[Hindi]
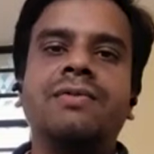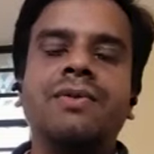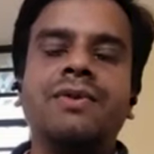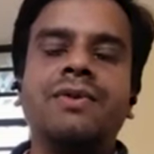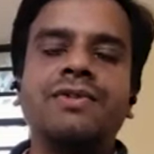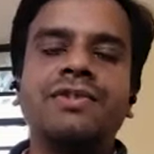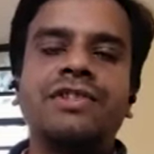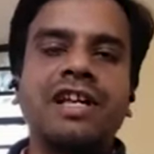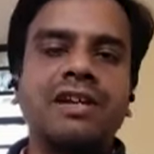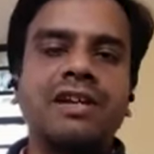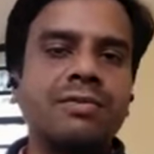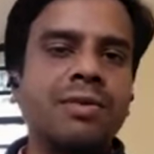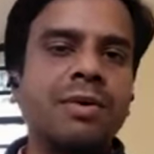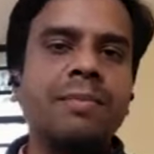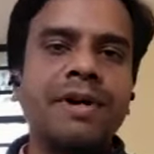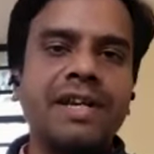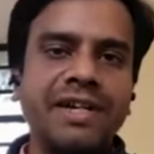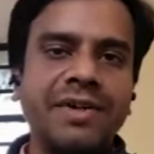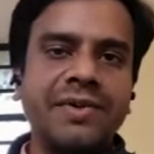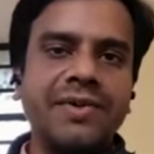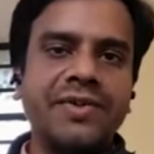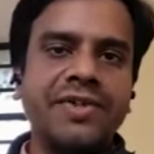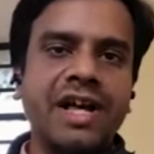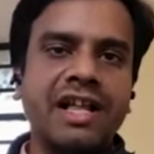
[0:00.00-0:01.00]
वो
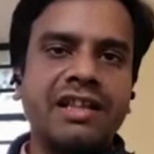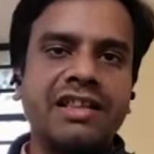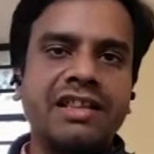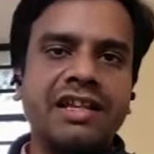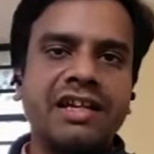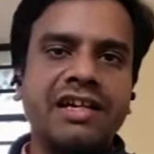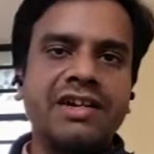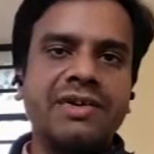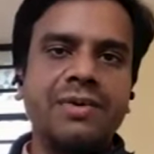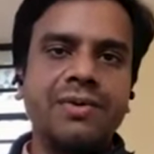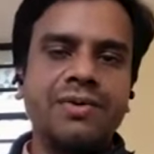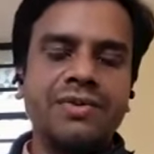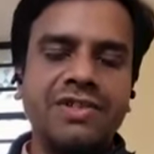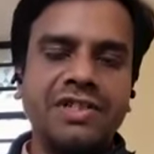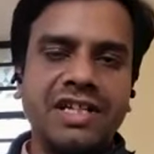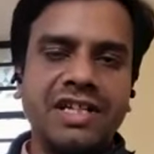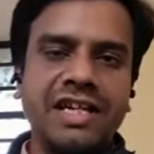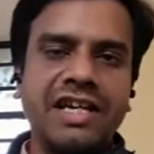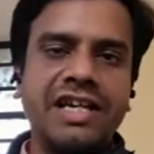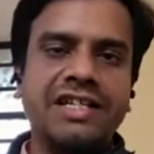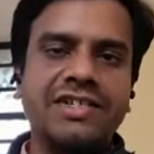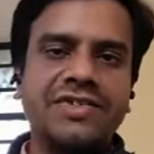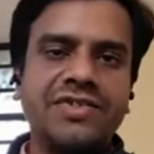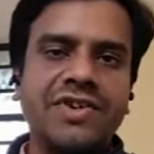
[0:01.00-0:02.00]
सर्वोपरि हो जाता है
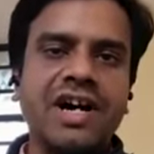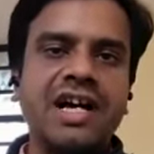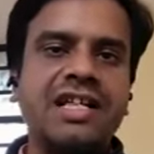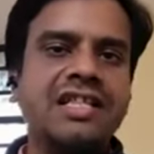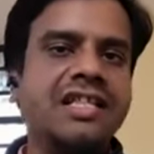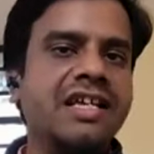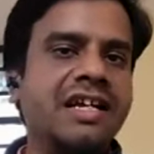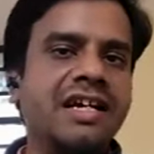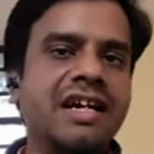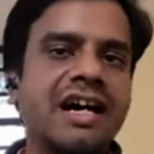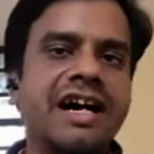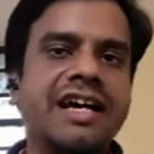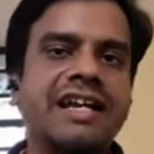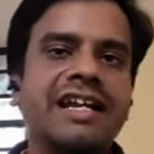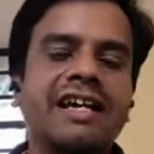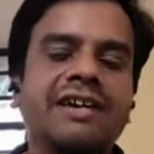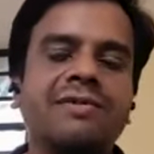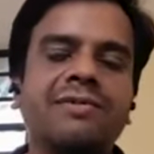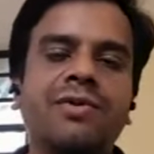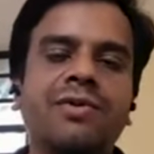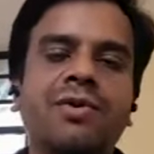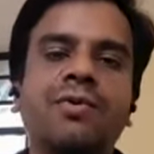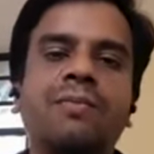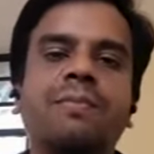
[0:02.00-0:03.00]
उसके जो अधिकार
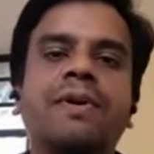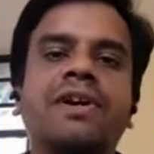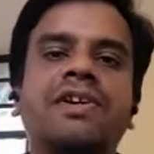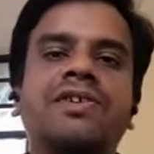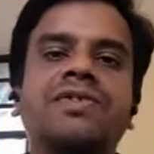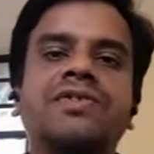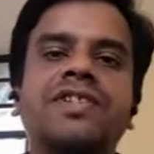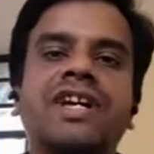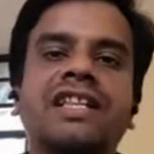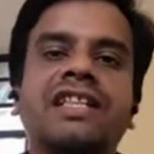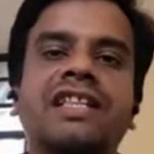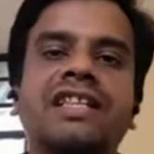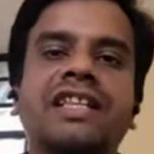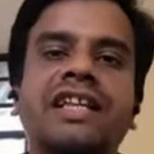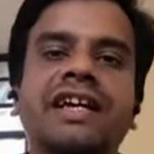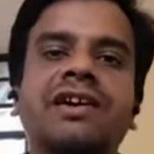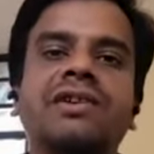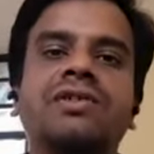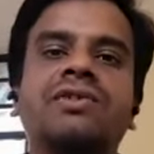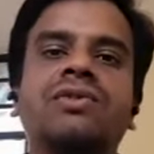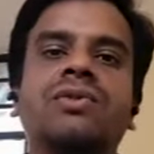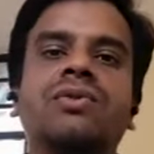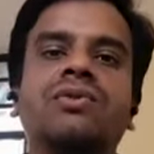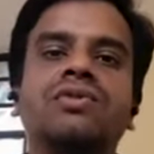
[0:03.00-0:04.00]
है वो ऊपर हो जाते
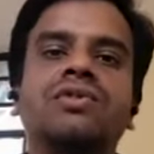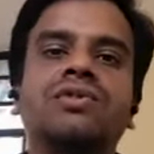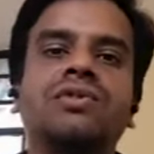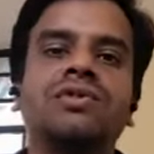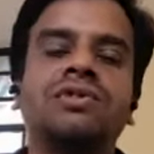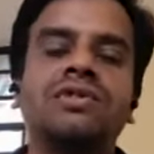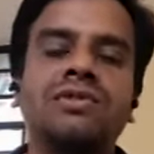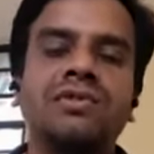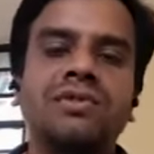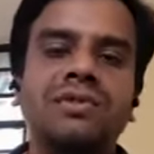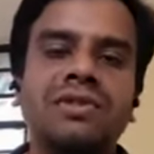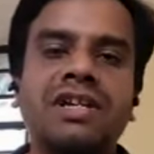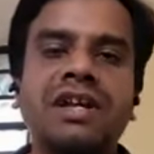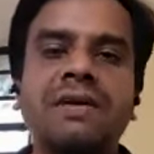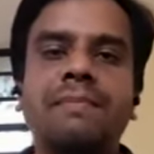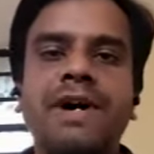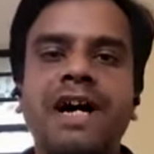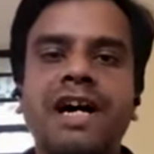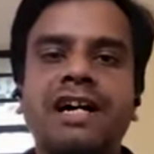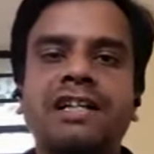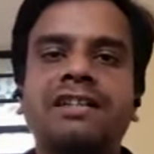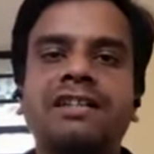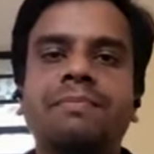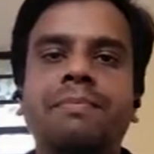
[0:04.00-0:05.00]
हैं तो उस उसके
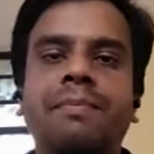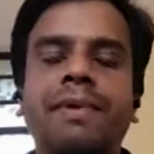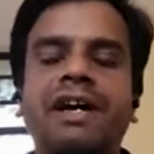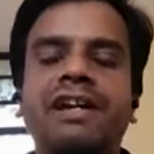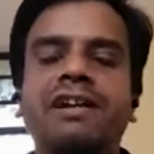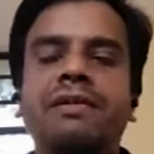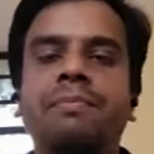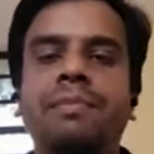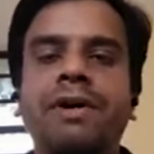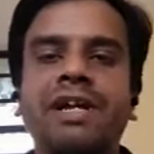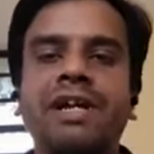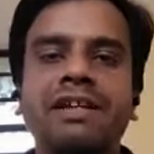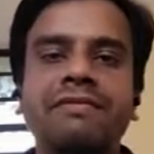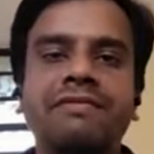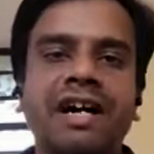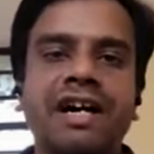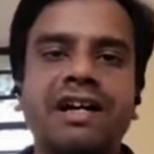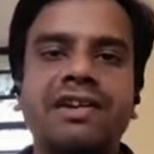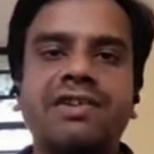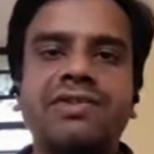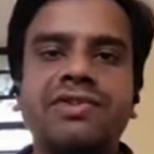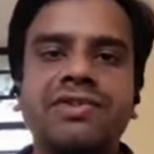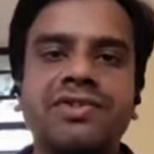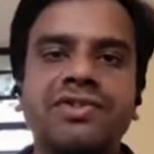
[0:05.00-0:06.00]
बाद
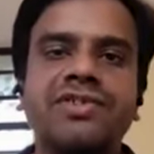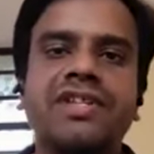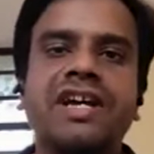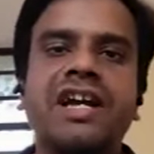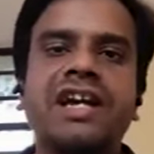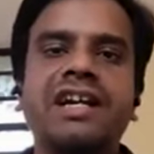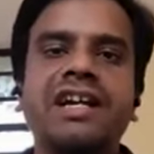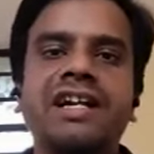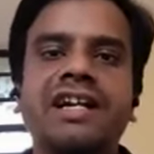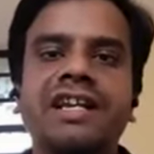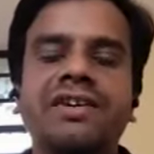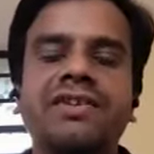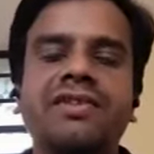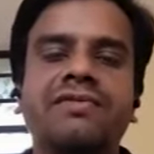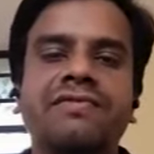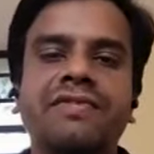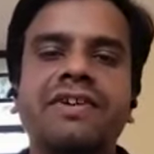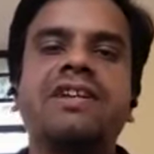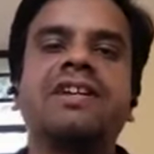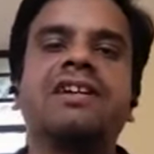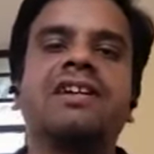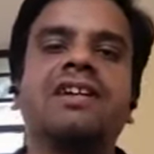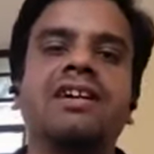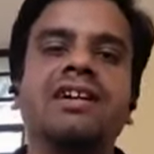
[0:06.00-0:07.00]
परिवार और सोसाइटी और
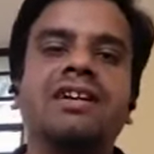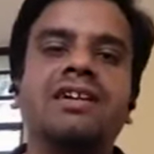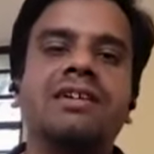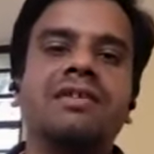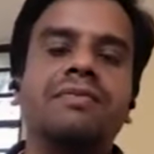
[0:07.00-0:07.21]
फिर